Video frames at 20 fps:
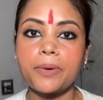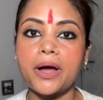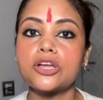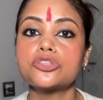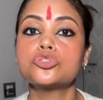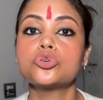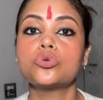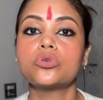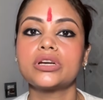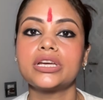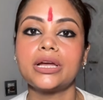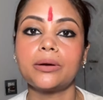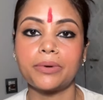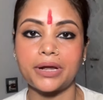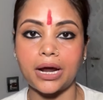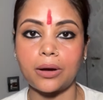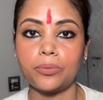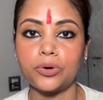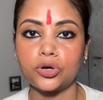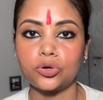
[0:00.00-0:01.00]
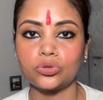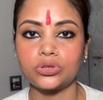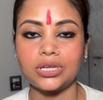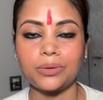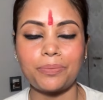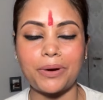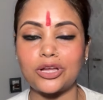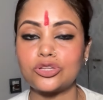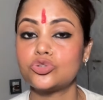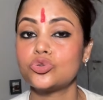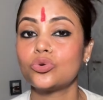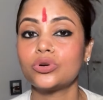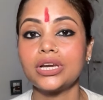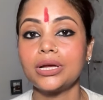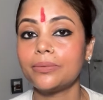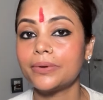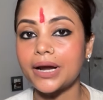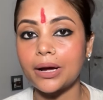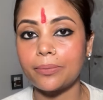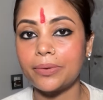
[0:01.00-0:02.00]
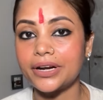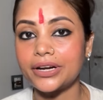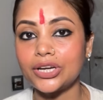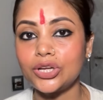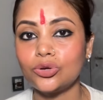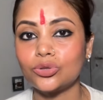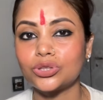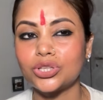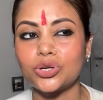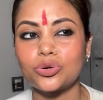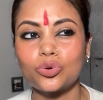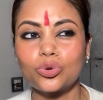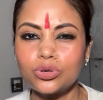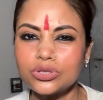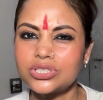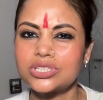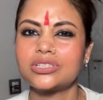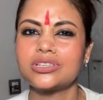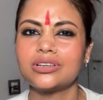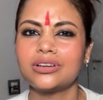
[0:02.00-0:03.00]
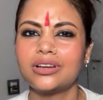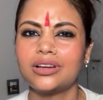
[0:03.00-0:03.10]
पांचों उंगलियां बराबर होती है पांचों उंगलियां बराबर नहीं होती कुछ